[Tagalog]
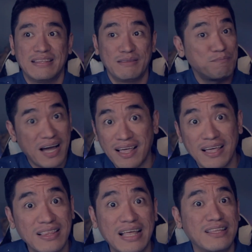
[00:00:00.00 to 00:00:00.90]
Na
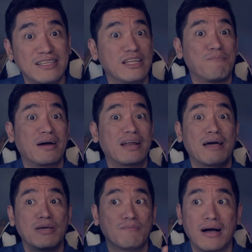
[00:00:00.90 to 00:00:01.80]
makikita natin na
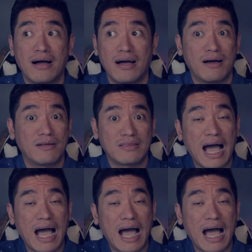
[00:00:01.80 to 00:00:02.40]
napakaraming mga